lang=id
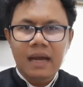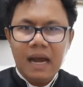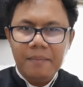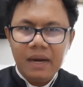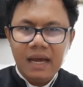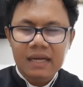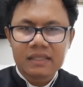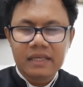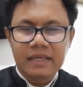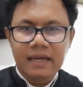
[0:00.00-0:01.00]
Apalah
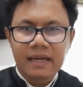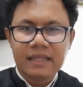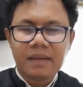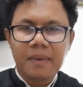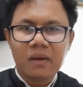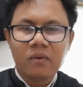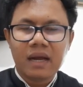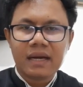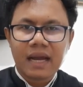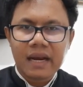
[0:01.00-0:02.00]
artinya kita
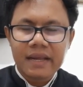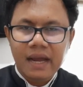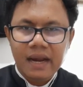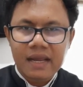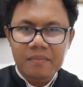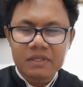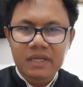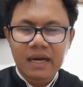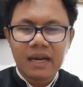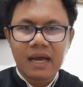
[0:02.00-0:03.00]
melakukan karya-karya
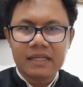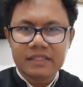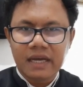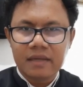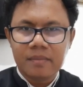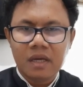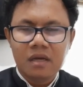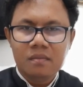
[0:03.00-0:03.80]
besar dan ajaib,